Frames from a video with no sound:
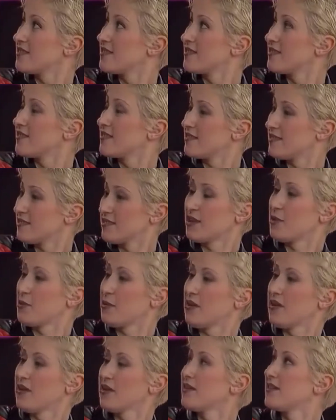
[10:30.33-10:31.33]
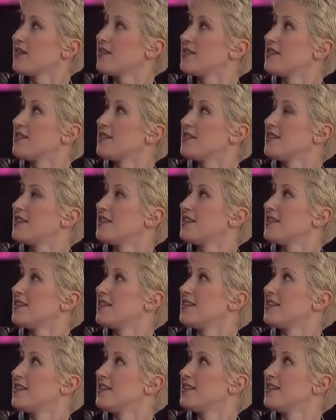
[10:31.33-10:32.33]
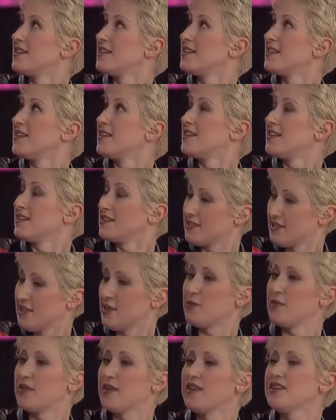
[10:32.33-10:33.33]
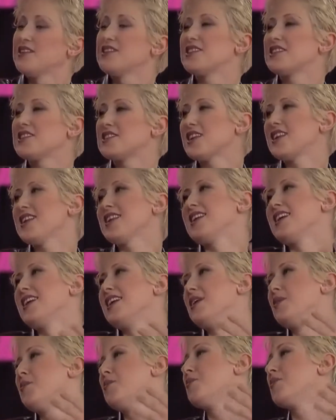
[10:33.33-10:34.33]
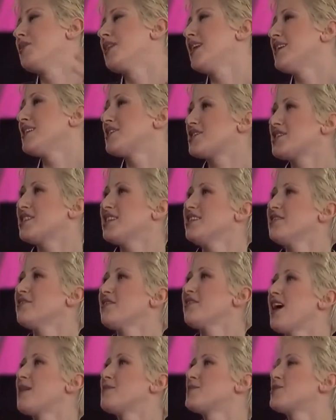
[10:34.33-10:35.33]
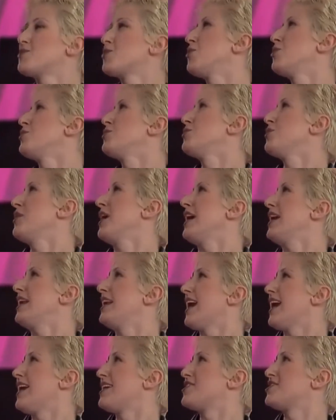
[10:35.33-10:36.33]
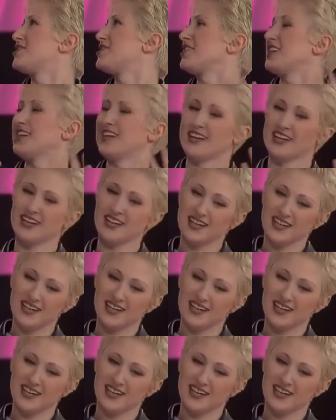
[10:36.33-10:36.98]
hareketli. Tabii. O, e, Kapitol'de de bir şeyler çektin sen. Tabii işte şey bu gençliğin vermiş olduğu enerji